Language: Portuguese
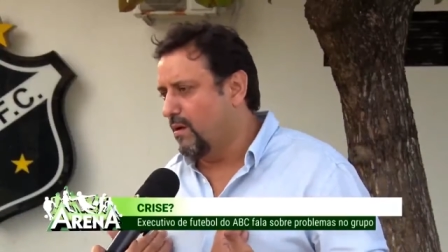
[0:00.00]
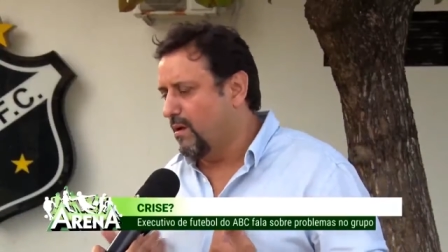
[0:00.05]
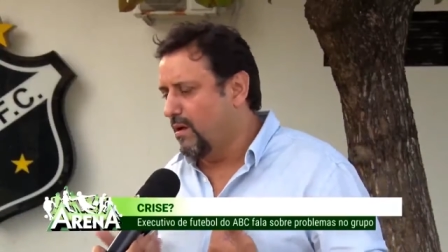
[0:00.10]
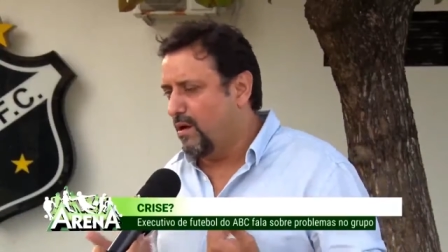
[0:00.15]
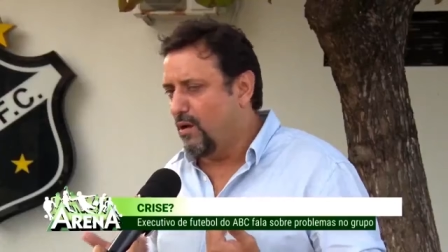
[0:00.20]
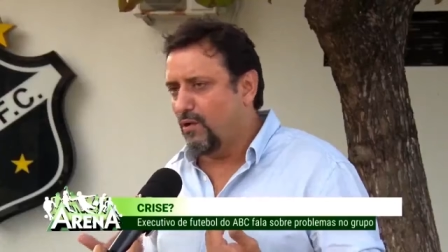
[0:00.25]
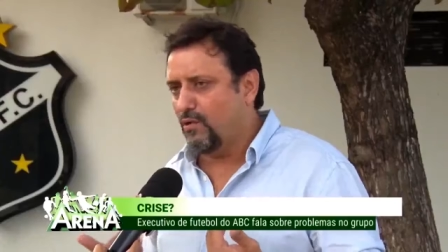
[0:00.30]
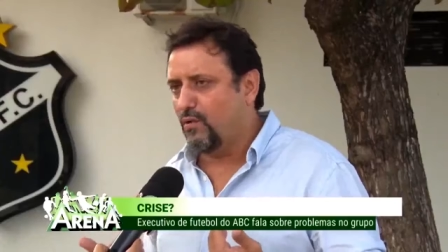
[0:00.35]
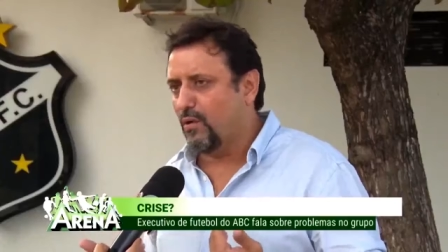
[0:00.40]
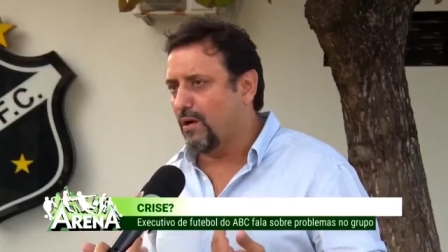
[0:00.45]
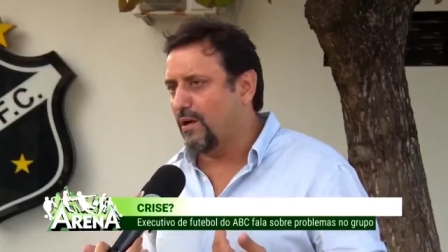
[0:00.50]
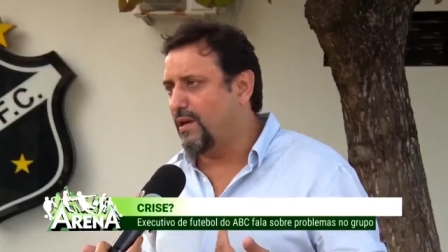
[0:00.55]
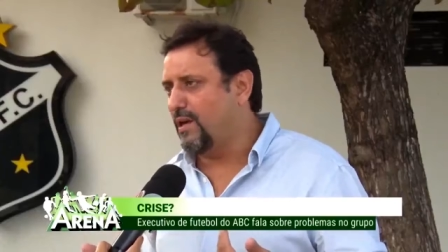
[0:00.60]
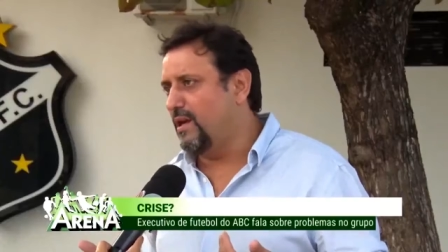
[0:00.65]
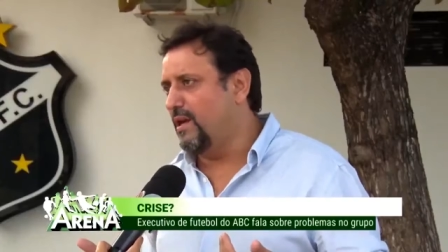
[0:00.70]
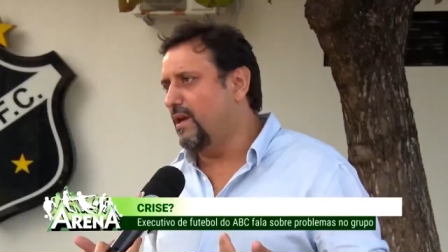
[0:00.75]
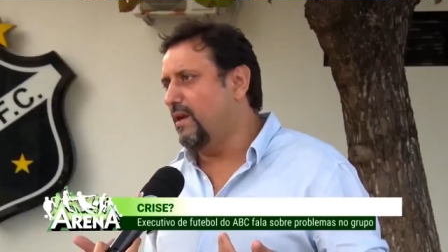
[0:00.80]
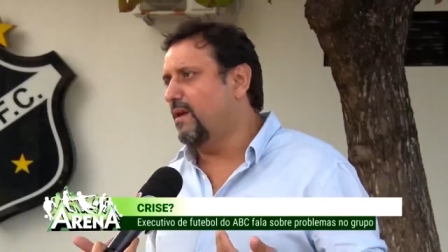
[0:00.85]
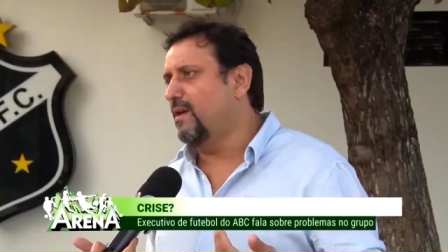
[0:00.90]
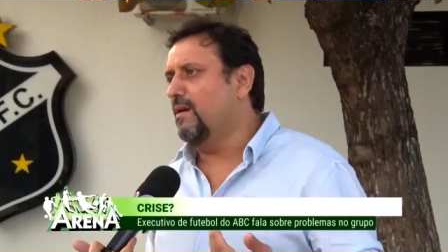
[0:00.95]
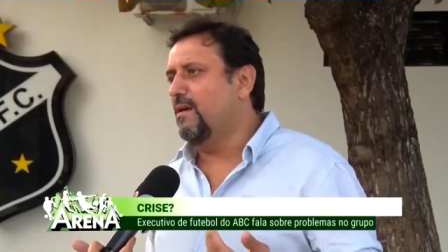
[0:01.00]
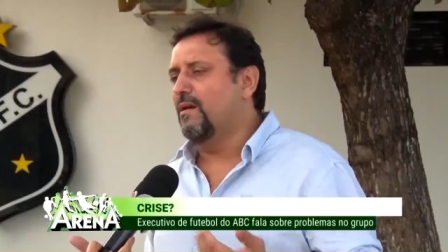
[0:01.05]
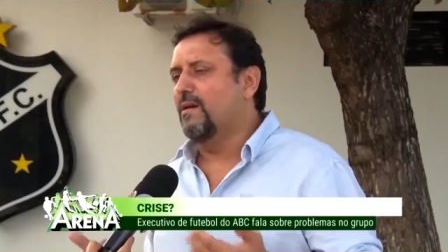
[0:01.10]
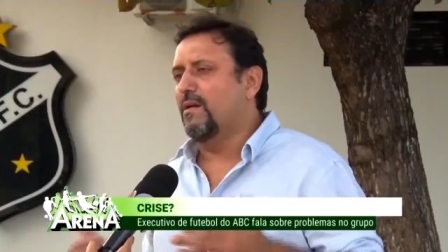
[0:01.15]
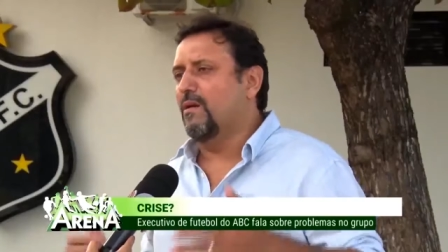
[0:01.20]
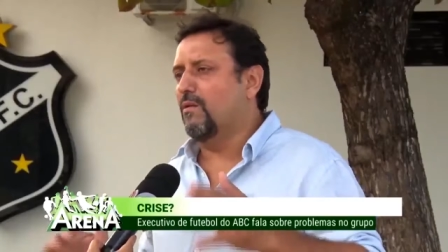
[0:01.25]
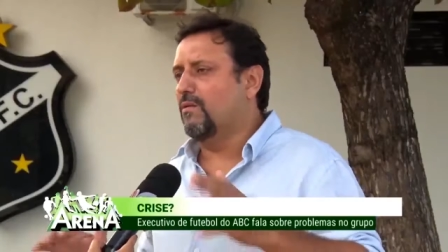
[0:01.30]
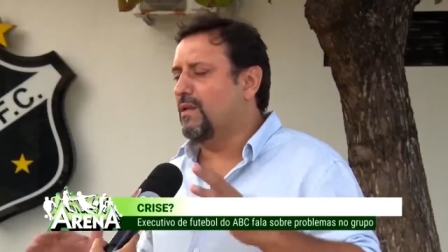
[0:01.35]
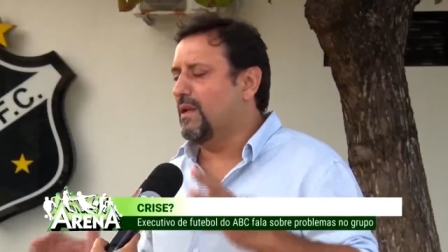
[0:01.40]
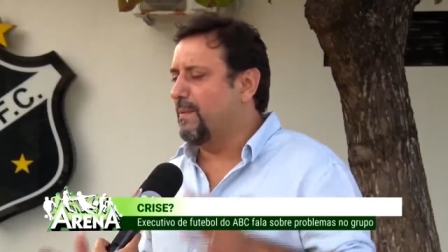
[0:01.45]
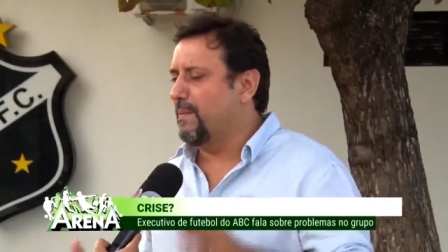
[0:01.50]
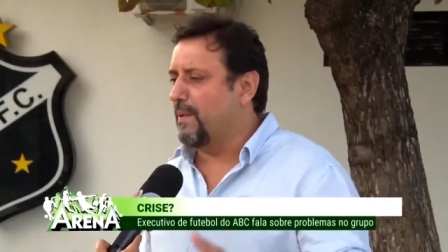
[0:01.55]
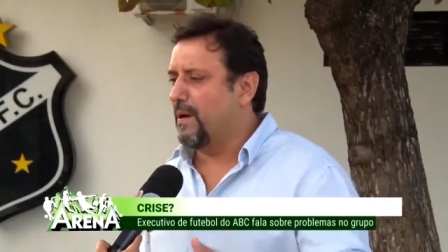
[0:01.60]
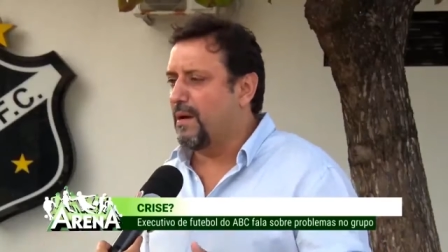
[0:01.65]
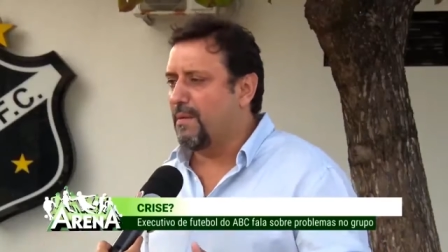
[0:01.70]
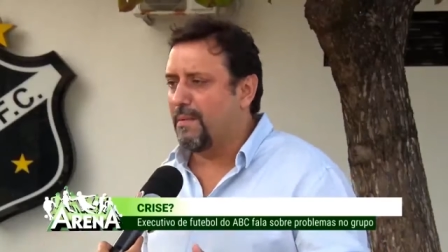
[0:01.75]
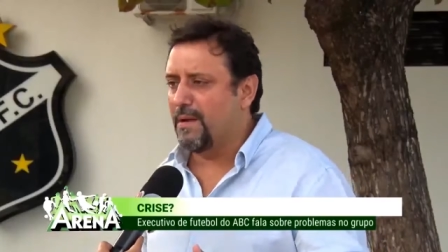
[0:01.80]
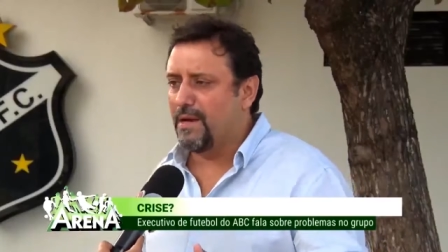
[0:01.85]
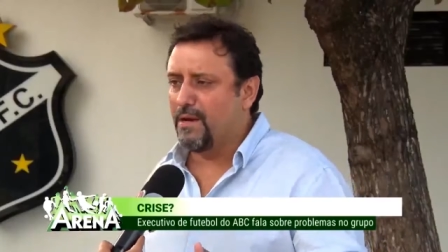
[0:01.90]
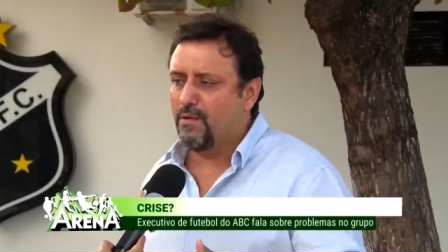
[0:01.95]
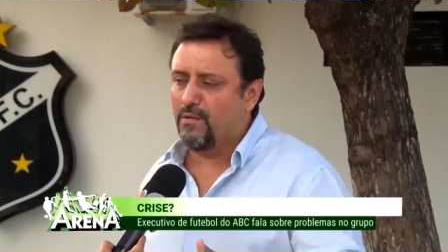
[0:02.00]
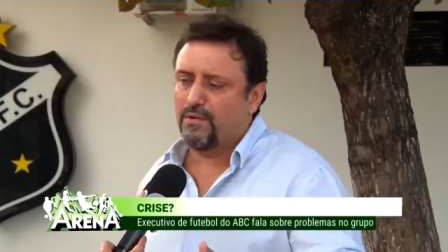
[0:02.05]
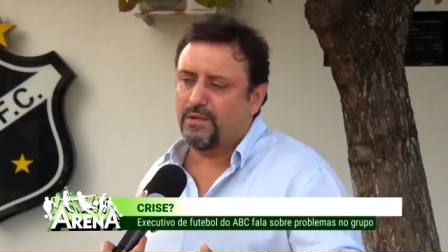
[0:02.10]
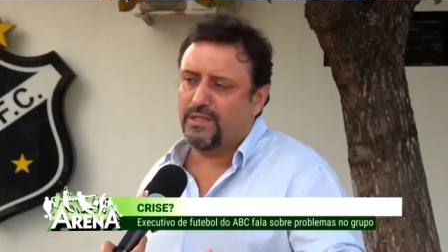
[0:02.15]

Eu estou aqui, não tem problema nenhum.